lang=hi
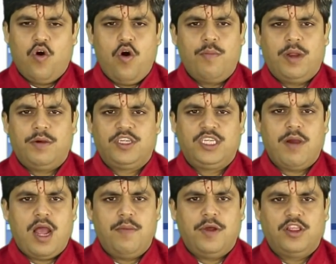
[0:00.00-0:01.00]
ओम नमः
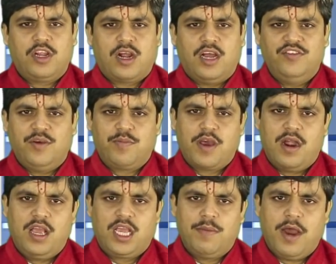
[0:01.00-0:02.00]
शिवाय मंत्र का जप
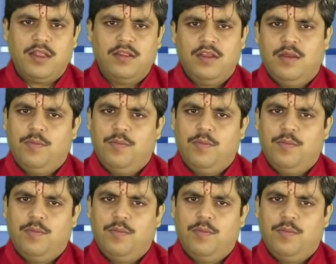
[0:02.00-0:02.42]
करने के बाद